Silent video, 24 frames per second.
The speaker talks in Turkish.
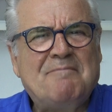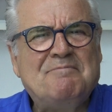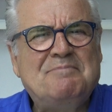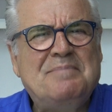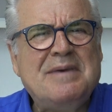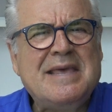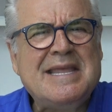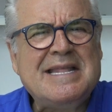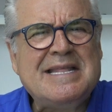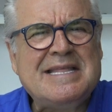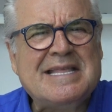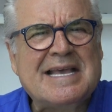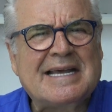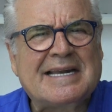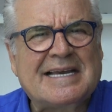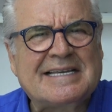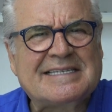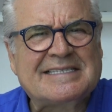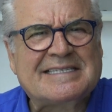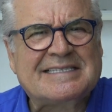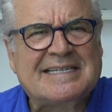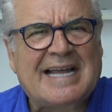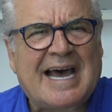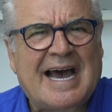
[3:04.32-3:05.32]
Bin
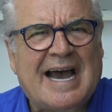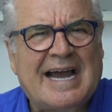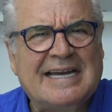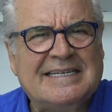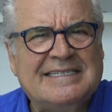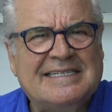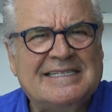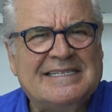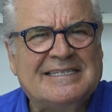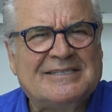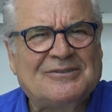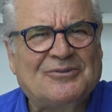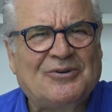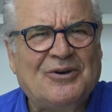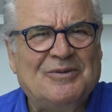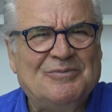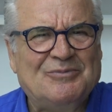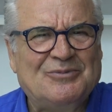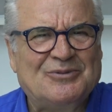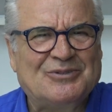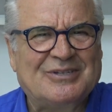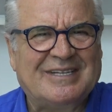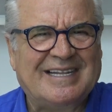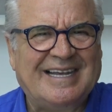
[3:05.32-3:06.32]
lirasına haciz
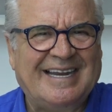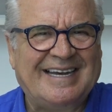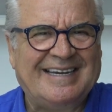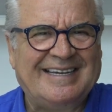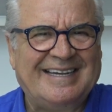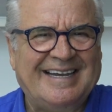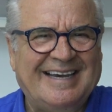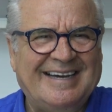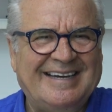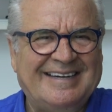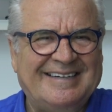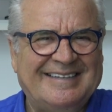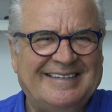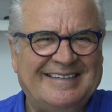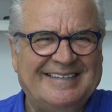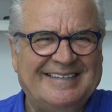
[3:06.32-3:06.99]
koymuşlar ya.